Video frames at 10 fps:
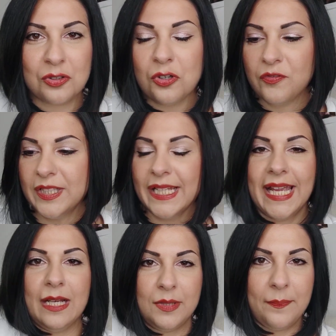sono convinta
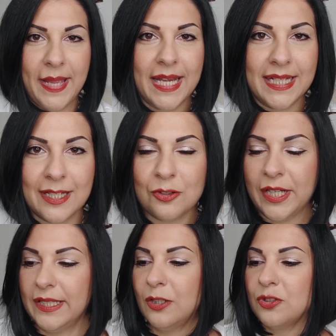che è la mia pelle che lo
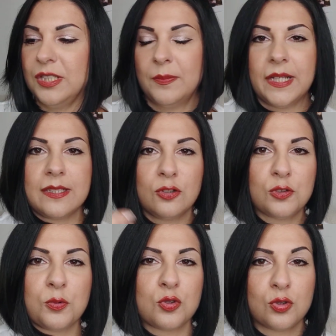rende così, perché se lo
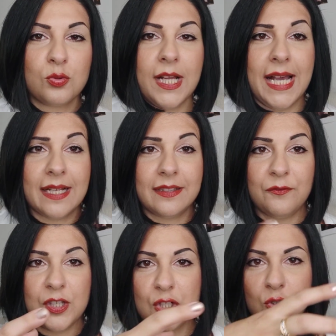spruzzo sulla carta
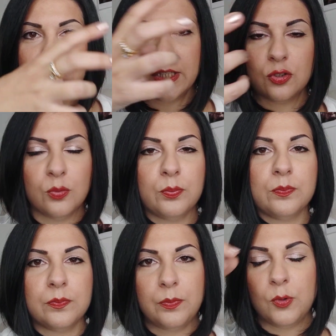invece lo
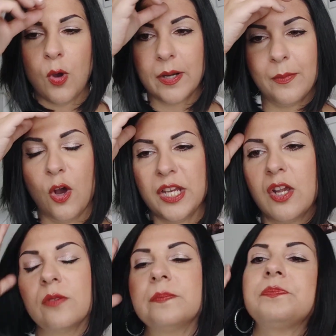sento più
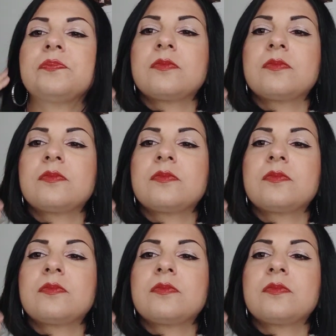armonico.